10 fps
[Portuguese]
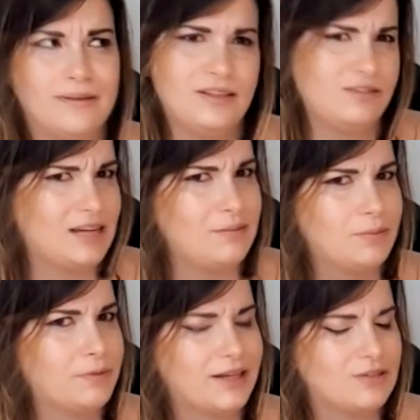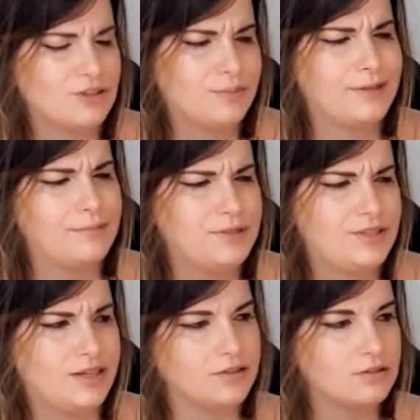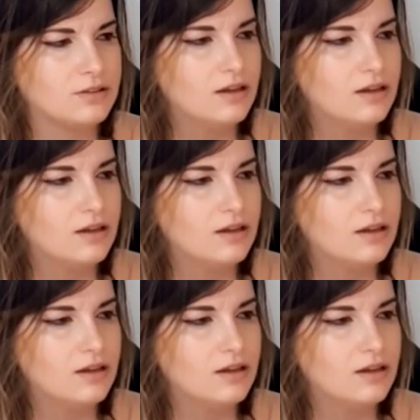Eu não lembro porque no Shoptime direito.